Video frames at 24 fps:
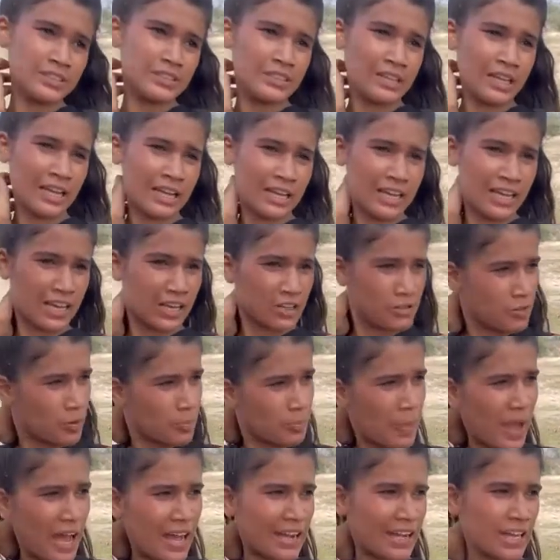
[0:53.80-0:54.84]
ना ना वो
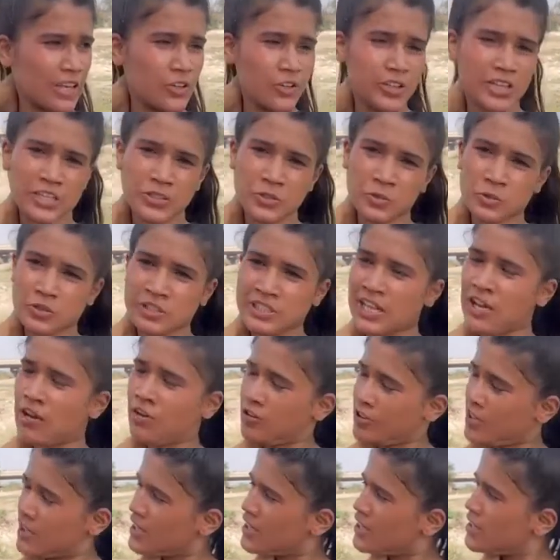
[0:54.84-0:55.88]
पागल होगी चूतिया
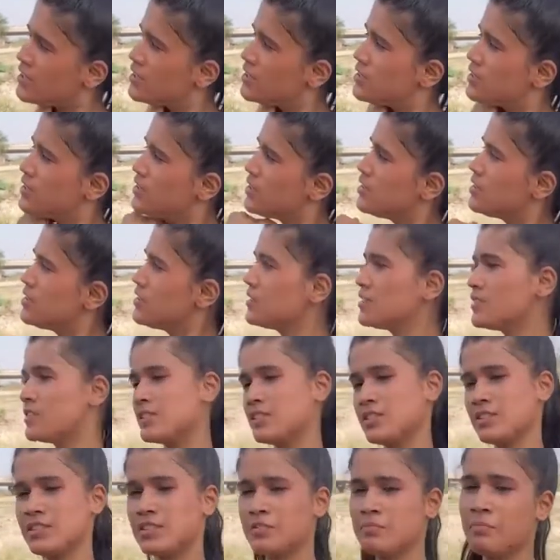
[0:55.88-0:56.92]
होगी
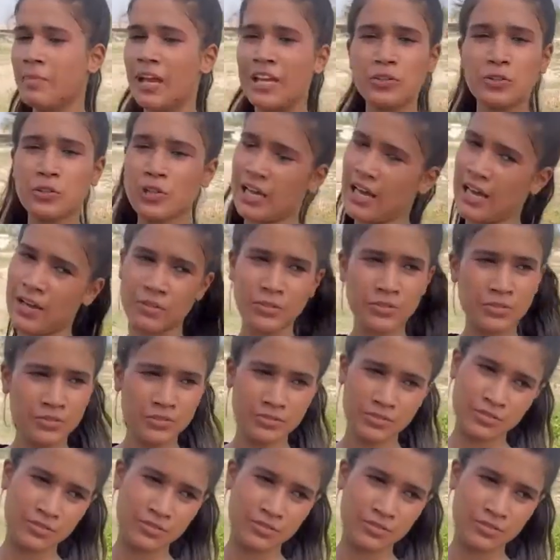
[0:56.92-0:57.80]
तो मैं तो ना हूँ